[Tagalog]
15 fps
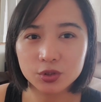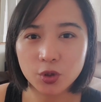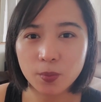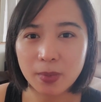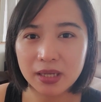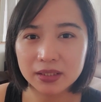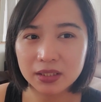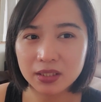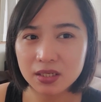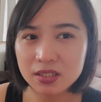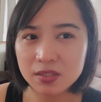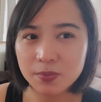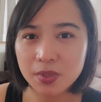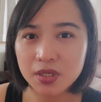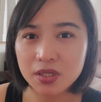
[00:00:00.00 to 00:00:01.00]
traumatic
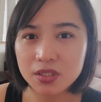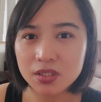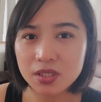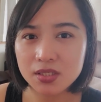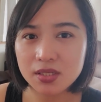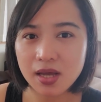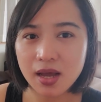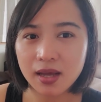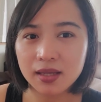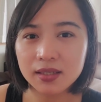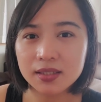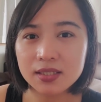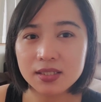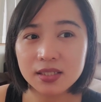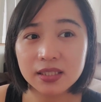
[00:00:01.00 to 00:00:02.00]
experience siya sa akin
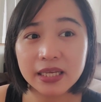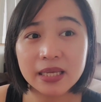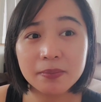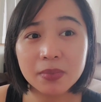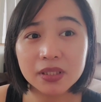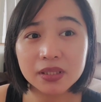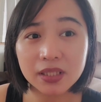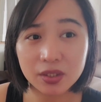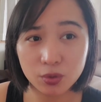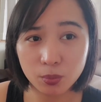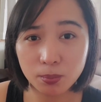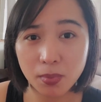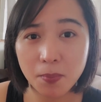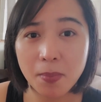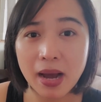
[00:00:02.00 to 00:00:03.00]
kasi nahimata
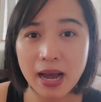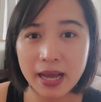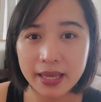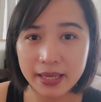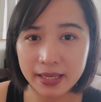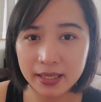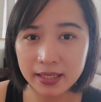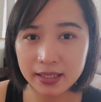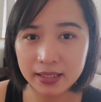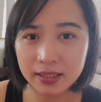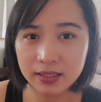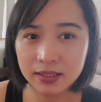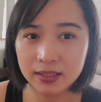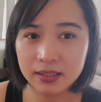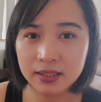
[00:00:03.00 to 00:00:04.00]
yung babae.
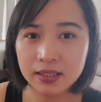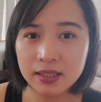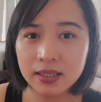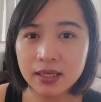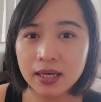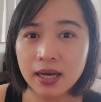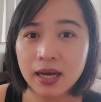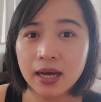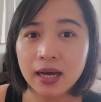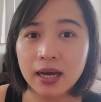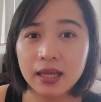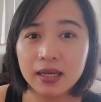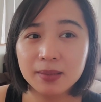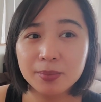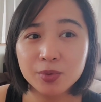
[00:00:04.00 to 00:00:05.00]

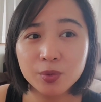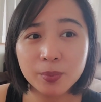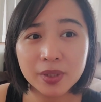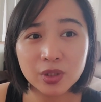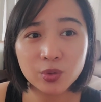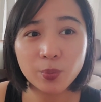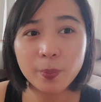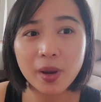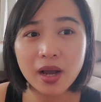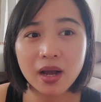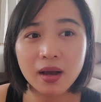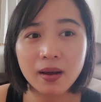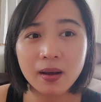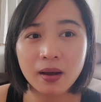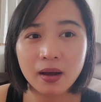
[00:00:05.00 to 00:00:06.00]
Alam nyo ba nung
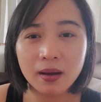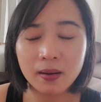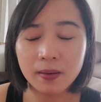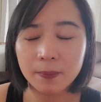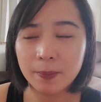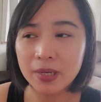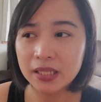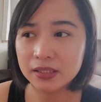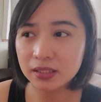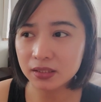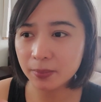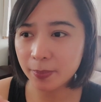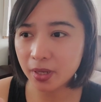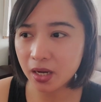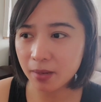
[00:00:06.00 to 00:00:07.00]
pagkabaliktad
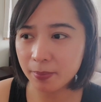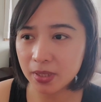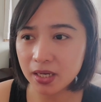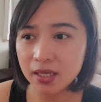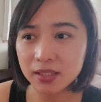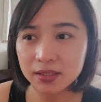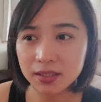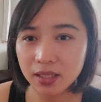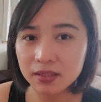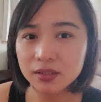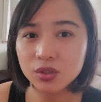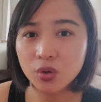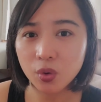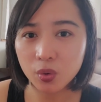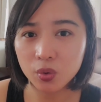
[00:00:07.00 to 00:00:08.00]
na pagkabaliktad
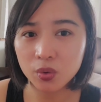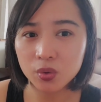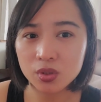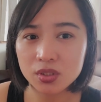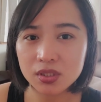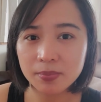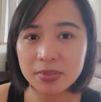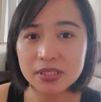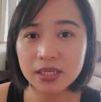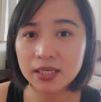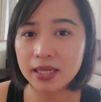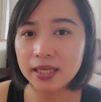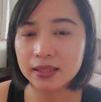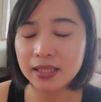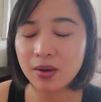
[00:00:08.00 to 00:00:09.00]
ko sa
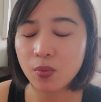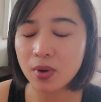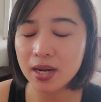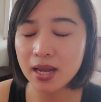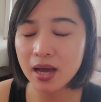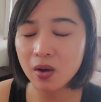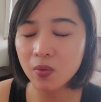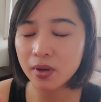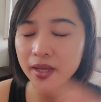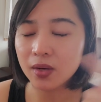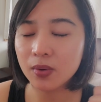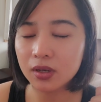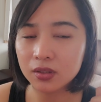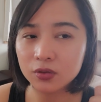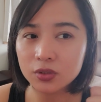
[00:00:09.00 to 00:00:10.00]
bisikleta, wala akong
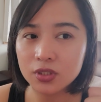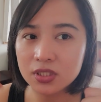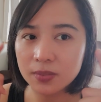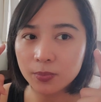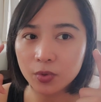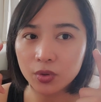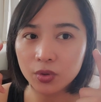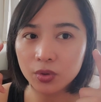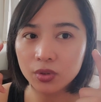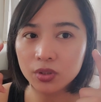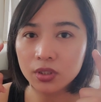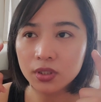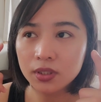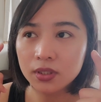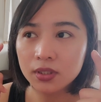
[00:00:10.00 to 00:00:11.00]
ginawang isip ko noon.
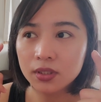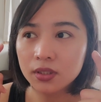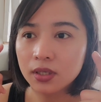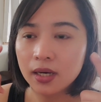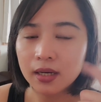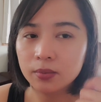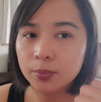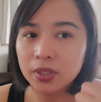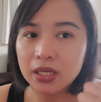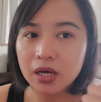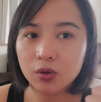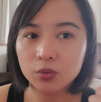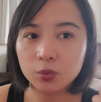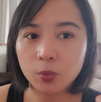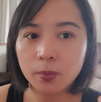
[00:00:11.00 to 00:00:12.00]
Ah, bigla
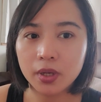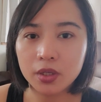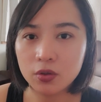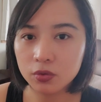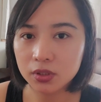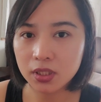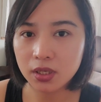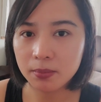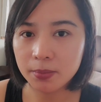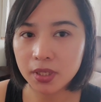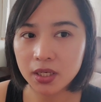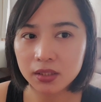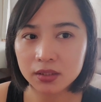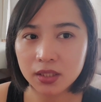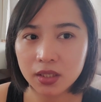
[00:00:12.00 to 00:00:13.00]
akong tumayo, talagang
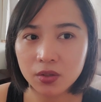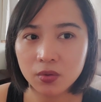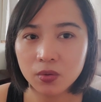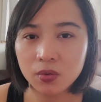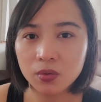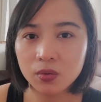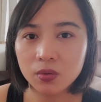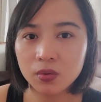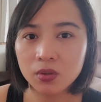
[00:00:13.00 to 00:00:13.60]
biglang tayo.